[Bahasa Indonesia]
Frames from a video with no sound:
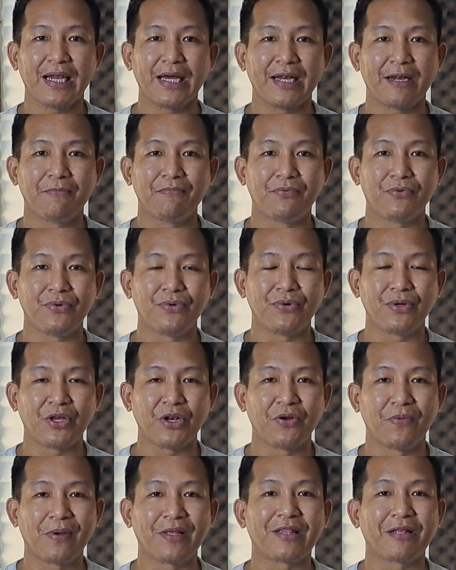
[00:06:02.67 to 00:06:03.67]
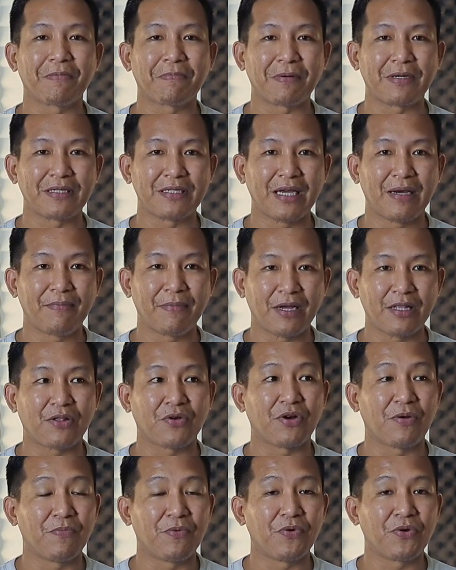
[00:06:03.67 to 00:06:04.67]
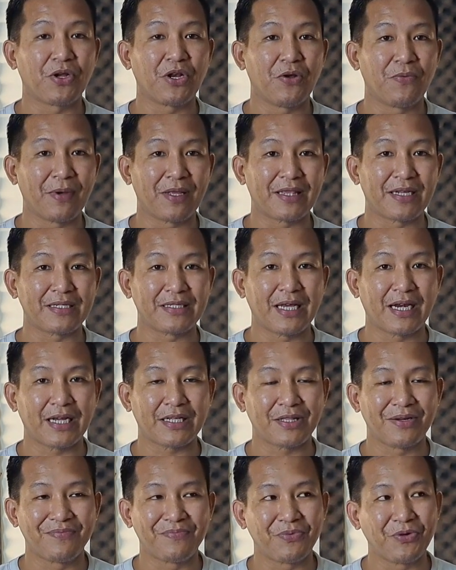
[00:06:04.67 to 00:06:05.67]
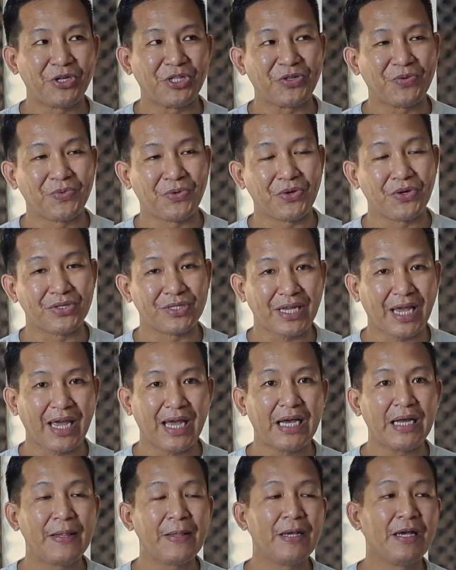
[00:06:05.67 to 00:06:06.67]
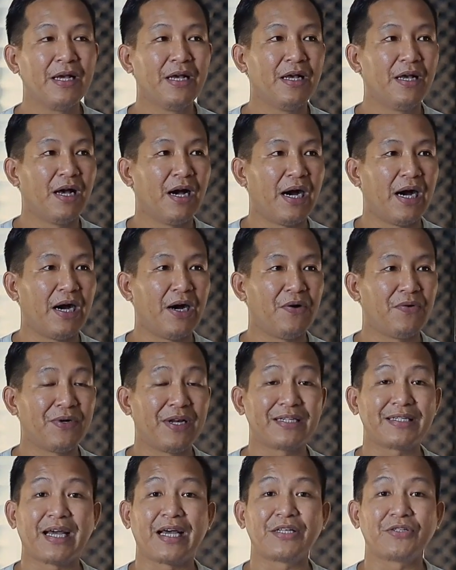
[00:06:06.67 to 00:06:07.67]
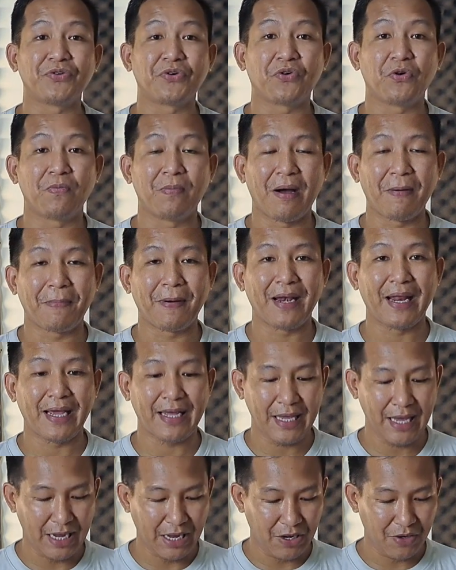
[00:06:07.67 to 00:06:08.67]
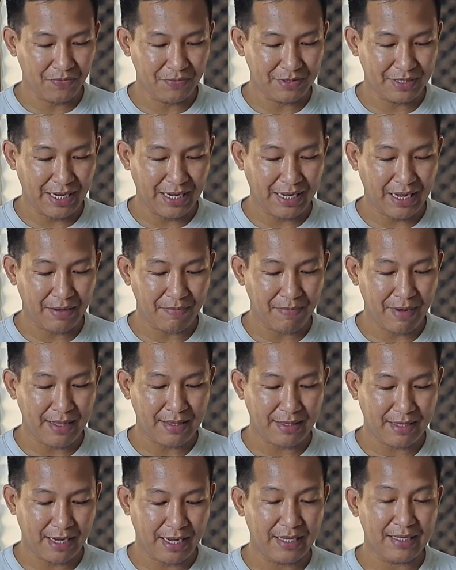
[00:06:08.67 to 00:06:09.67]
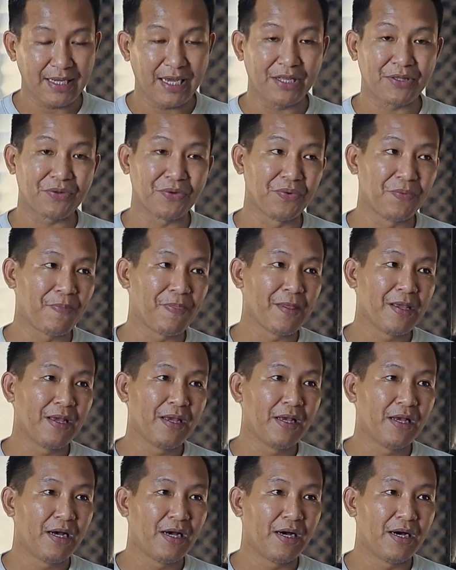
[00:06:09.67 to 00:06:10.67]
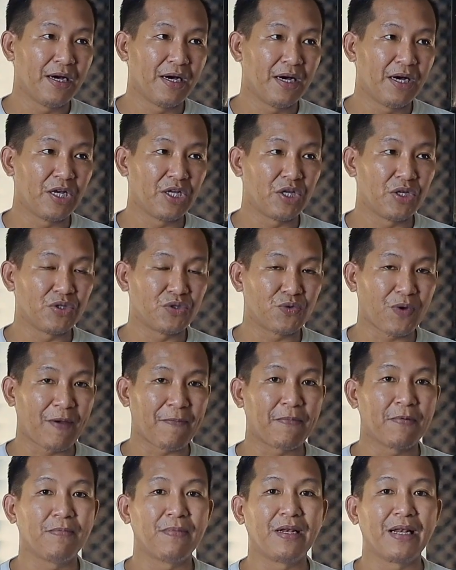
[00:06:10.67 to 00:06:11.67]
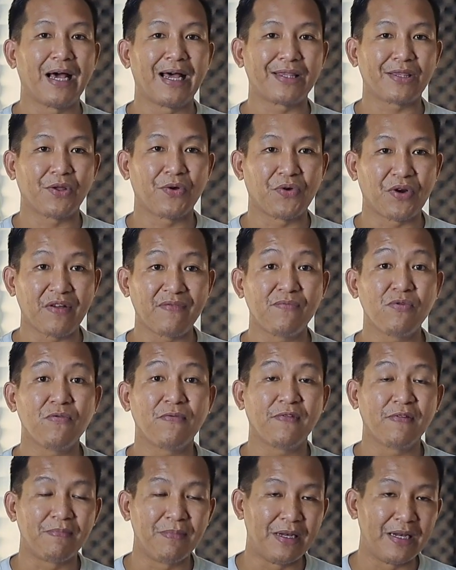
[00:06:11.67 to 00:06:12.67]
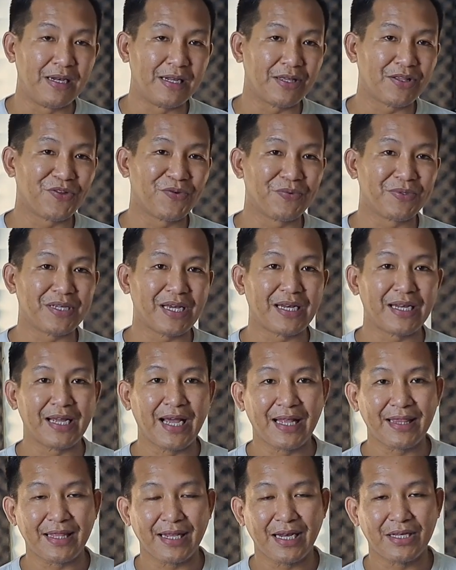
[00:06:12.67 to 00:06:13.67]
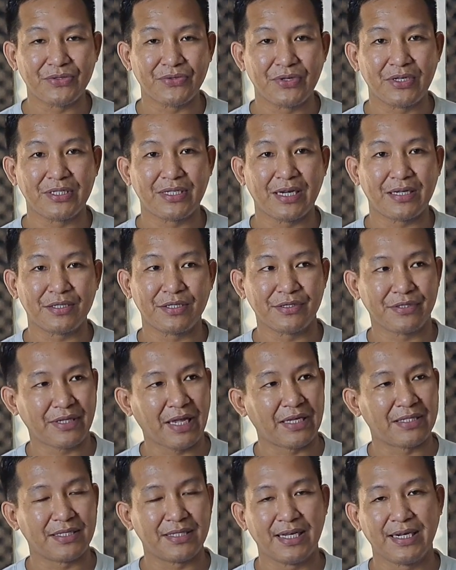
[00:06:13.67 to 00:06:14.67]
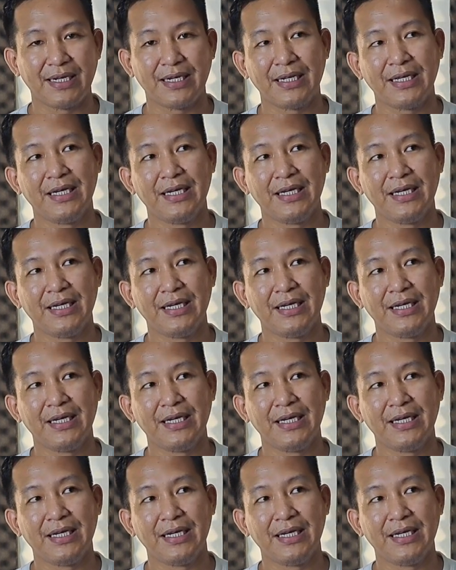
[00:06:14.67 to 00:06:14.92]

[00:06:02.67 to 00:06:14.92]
lah 60 km per jam atau 60 km jarak tempuh itu menurut saya uh, udah sangat cukup. Apalagi kalau misalkan baterainya itu uh, swappable atau removable, itu bisa diganti langsung di charging station.